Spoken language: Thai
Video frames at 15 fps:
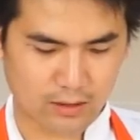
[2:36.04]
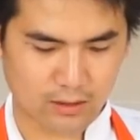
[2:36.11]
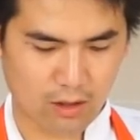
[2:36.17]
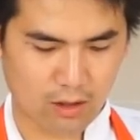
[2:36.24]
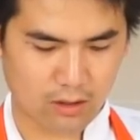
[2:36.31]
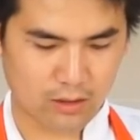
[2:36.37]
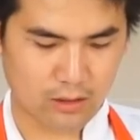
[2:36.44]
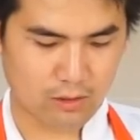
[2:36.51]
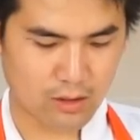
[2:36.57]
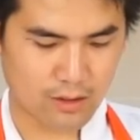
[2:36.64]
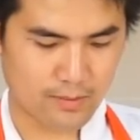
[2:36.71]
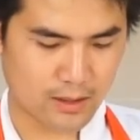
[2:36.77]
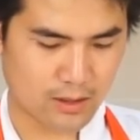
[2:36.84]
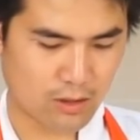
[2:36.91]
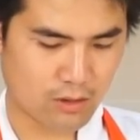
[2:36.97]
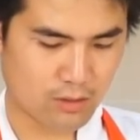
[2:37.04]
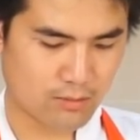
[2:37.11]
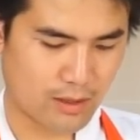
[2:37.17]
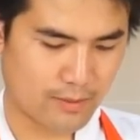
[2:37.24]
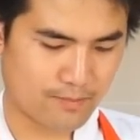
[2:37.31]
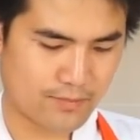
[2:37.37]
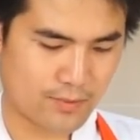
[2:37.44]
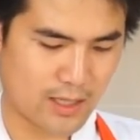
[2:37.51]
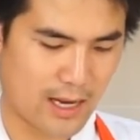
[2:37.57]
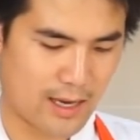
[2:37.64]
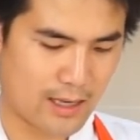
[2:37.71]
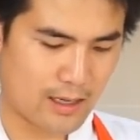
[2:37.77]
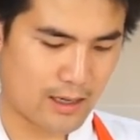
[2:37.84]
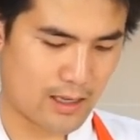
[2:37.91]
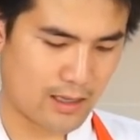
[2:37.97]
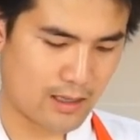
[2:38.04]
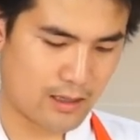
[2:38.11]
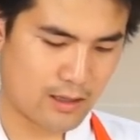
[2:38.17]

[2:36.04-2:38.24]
สต๊อก หรือว่าไปต้องแบบใส่ไอ